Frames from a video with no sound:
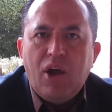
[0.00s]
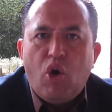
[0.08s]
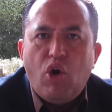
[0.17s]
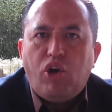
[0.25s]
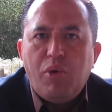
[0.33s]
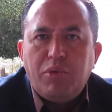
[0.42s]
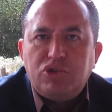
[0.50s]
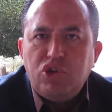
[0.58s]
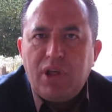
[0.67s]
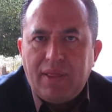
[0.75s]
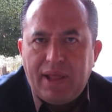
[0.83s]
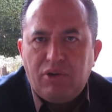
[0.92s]
Hoy como
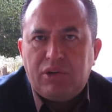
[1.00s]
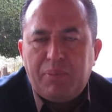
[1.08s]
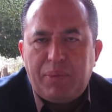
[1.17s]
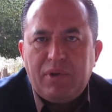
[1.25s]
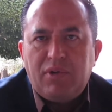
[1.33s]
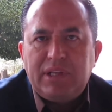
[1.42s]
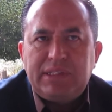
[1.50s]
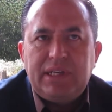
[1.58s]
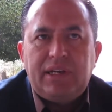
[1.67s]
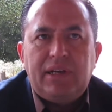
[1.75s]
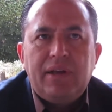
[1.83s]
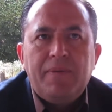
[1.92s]
ciudadano te puedo
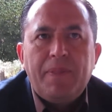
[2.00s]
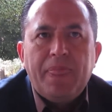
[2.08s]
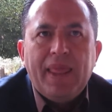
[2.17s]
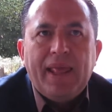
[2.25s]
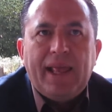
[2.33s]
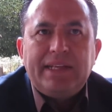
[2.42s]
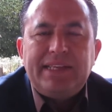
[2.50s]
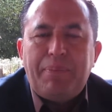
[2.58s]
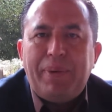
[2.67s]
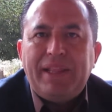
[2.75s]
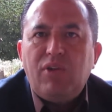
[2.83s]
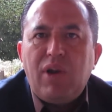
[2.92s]
decir que se ha
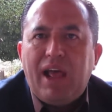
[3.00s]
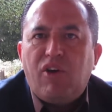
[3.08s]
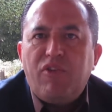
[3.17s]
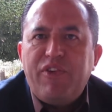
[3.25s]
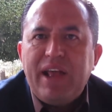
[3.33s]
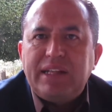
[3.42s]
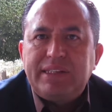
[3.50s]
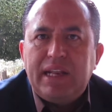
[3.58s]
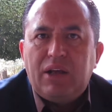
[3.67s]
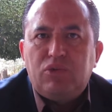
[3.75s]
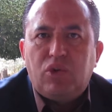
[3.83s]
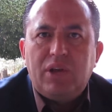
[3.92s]
perdido la confianza
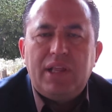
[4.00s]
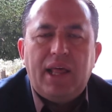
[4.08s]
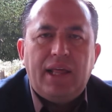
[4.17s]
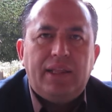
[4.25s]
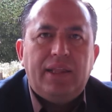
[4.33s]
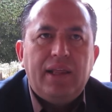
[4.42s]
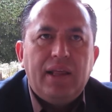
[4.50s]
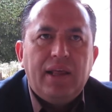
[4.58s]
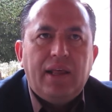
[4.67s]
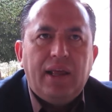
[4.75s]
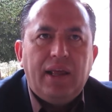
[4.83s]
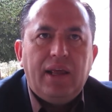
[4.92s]
en la autoridad
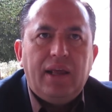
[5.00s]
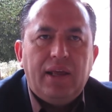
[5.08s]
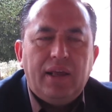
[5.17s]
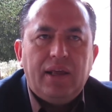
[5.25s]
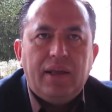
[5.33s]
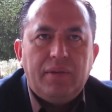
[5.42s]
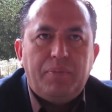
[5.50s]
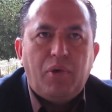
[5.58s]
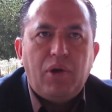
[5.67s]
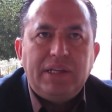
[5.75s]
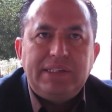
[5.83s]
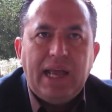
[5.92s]
eh,
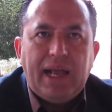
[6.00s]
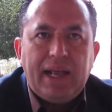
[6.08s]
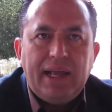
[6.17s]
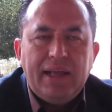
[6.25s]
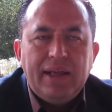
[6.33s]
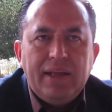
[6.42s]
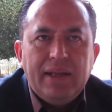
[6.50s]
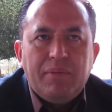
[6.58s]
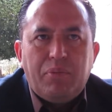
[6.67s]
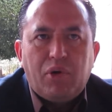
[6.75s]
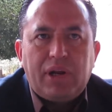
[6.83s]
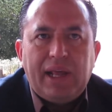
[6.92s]
policiaca
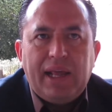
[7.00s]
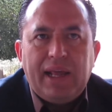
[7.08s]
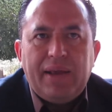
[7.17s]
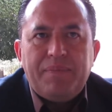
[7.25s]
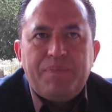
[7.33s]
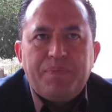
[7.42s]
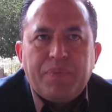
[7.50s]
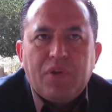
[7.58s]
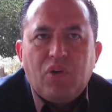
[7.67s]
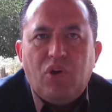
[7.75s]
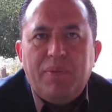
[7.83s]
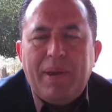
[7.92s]
porque
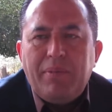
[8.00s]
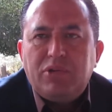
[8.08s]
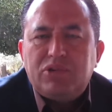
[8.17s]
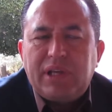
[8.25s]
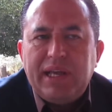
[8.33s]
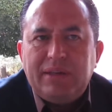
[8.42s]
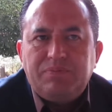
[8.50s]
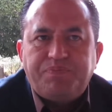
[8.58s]
hoy vemos que